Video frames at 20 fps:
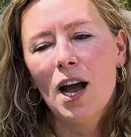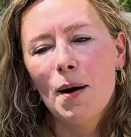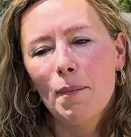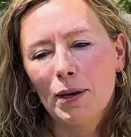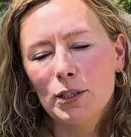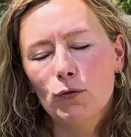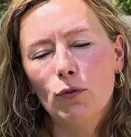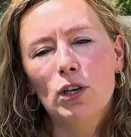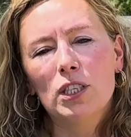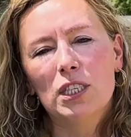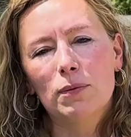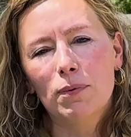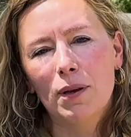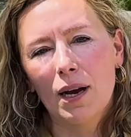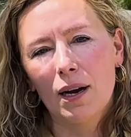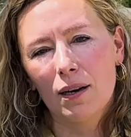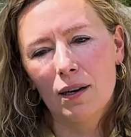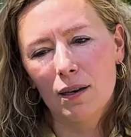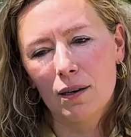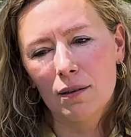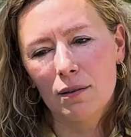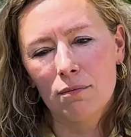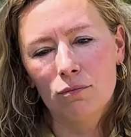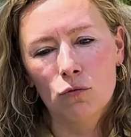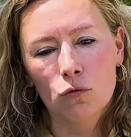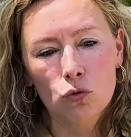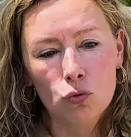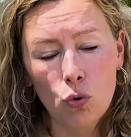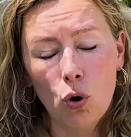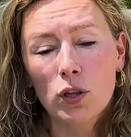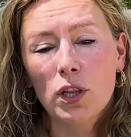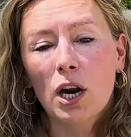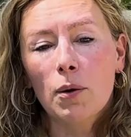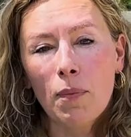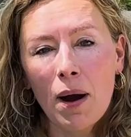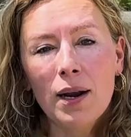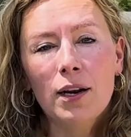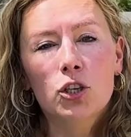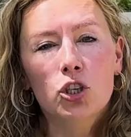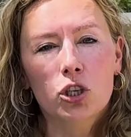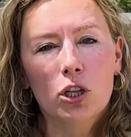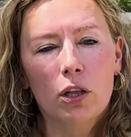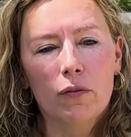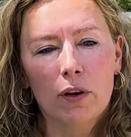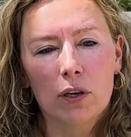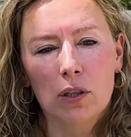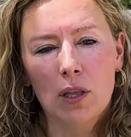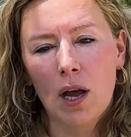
позволить себе э, ну, нормальный человек.